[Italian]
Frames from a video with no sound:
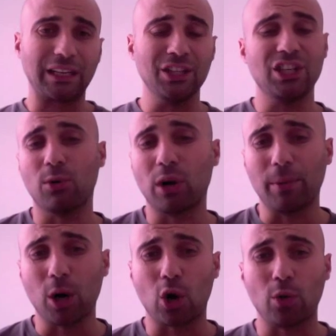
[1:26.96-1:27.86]
Diciamo che
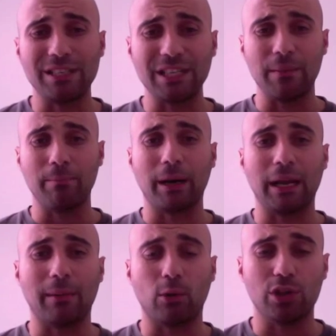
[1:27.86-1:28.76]
però come
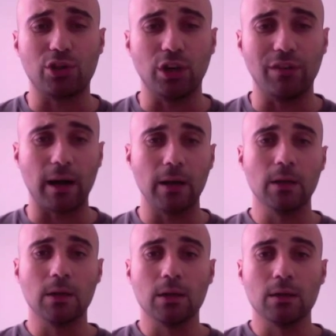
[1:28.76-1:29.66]
sempre Maurizio Oliva
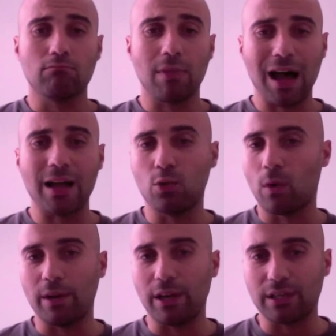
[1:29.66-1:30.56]
ha gli
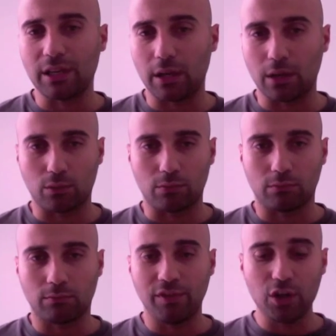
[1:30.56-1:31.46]
uomini che segnano.
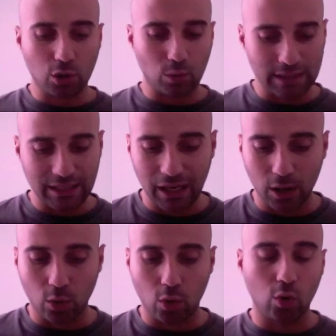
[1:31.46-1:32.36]
Vince
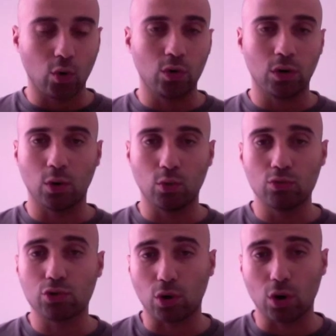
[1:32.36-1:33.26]
1-0 con
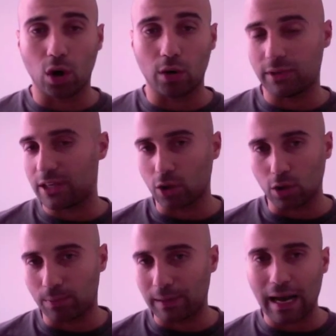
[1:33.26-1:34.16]
un solo gol del
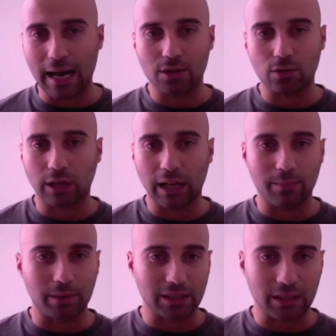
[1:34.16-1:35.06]
solito Palacio,
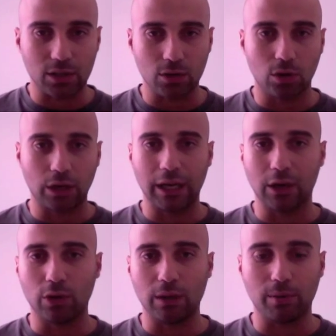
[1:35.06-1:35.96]
grande prestazione
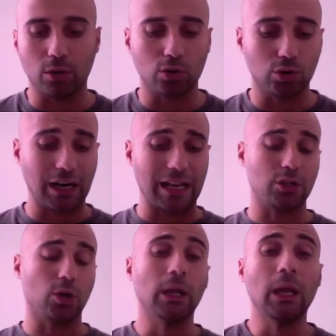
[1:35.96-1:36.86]
all'Olimpico contro la
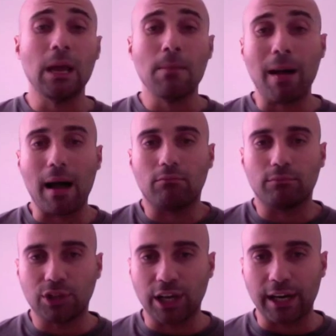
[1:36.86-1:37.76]
Lazio,
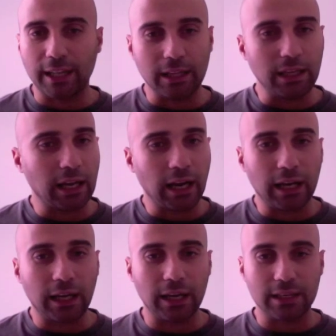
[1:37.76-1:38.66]
ma c'è anche da
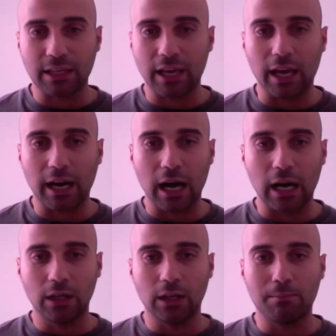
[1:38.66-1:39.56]
dire che
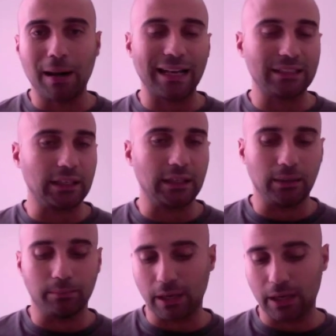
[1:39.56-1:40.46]
schiera eh,
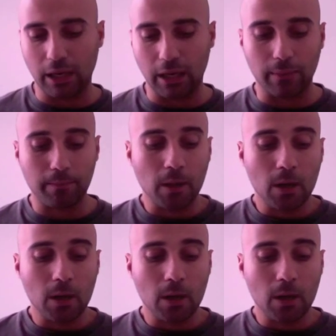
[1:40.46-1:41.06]
Matri in panchina.